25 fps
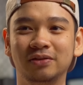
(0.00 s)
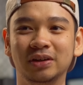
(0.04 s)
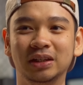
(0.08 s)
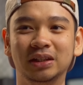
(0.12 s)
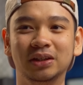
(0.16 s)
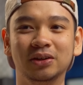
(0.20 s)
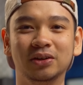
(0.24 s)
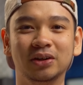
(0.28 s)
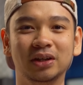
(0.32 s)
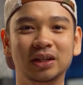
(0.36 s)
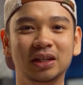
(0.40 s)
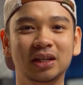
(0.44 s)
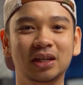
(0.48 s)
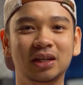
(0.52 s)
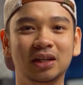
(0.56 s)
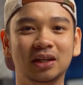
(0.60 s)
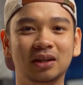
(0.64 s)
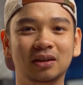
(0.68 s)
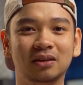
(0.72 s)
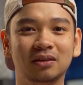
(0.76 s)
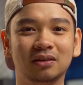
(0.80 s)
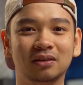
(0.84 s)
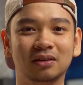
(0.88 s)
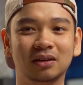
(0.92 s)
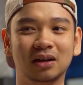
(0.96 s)
video
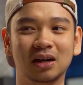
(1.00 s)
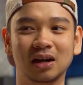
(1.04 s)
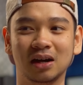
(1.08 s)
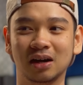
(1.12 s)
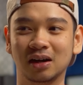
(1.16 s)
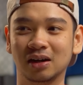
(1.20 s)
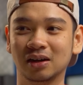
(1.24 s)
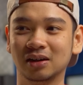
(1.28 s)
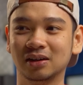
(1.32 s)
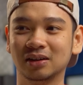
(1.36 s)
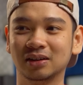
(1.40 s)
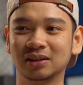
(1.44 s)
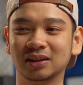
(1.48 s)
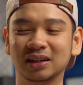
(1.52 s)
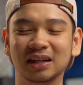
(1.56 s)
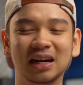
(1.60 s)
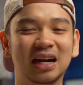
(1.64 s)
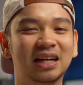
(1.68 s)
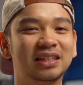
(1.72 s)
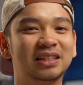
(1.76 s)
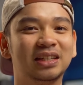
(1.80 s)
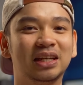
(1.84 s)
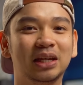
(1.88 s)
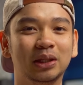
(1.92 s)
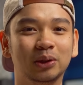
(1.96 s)
ini uh,
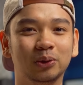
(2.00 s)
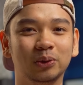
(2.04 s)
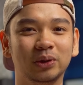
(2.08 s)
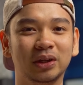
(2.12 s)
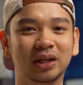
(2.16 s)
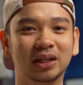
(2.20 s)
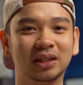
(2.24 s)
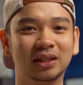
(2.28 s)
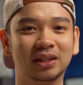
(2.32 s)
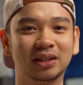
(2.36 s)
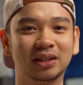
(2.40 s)
nggak segitunya